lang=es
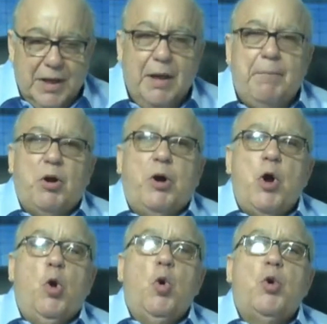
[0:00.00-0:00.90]
Pero ¿qué
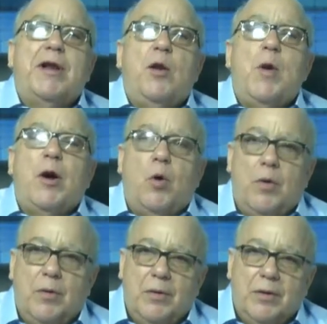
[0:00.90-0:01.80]
ocurre luego
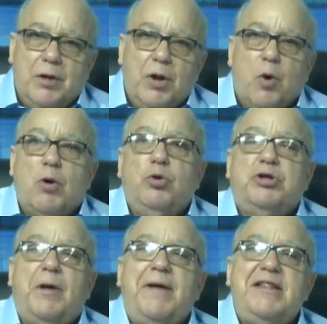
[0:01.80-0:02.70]
cuando
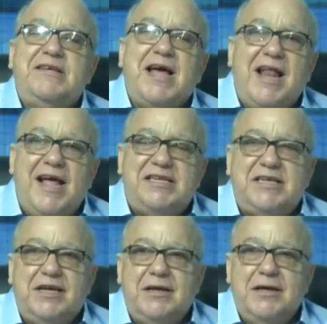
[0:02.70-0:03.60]
usted vende esa
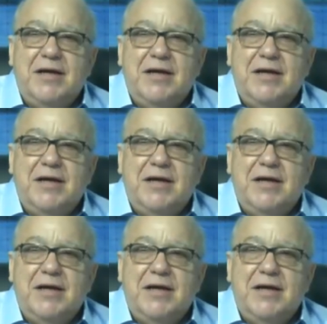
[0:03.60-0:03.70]
leche